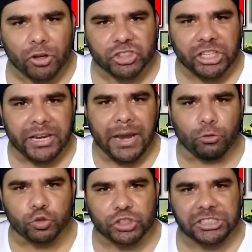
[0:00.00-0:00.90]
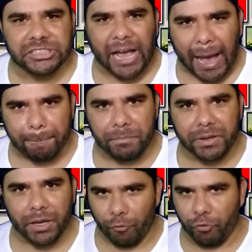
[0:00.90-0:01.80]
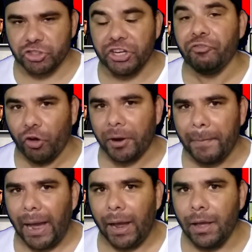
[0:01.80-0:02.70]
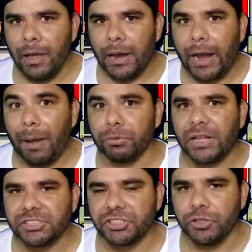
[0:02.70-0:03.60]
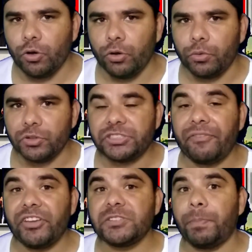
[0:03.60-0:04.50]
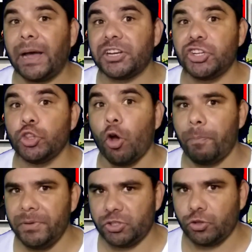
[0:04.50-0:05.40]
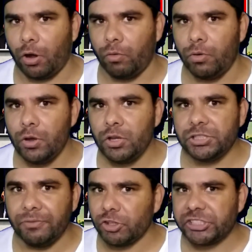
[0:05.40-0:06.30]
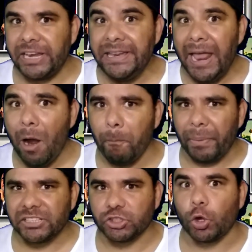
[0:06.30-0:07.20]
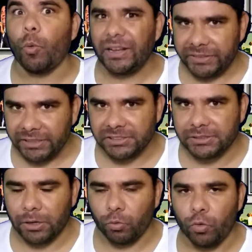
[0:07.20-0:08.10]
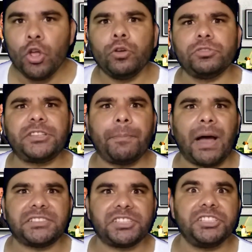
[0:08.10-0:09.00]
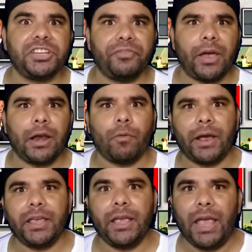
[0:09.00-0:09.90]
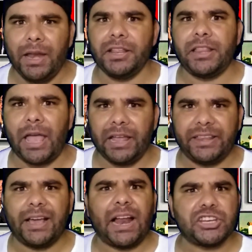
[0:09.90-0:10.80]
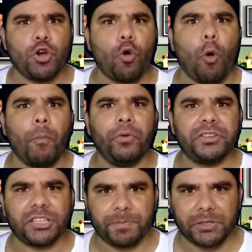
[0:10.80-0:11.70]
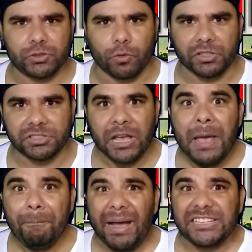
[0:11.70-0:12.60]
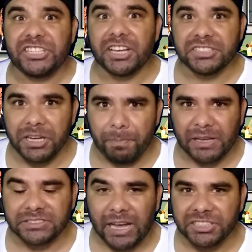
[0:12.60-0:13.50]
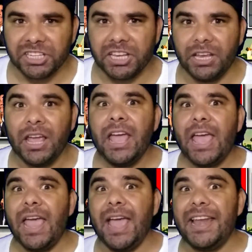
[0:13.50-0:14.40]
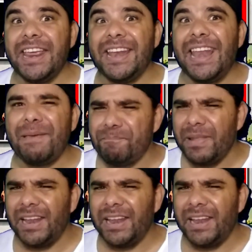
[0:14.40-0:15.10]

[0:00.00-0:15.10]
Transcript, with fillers: você não sabe, eu vou te informar. Cabo Daciolo já fez parte do PSOL. Se você não prestou atenção nos debates que tiveram aí, ele é, degladiou com muitas pessoas. Mas diga-se de passagem que ele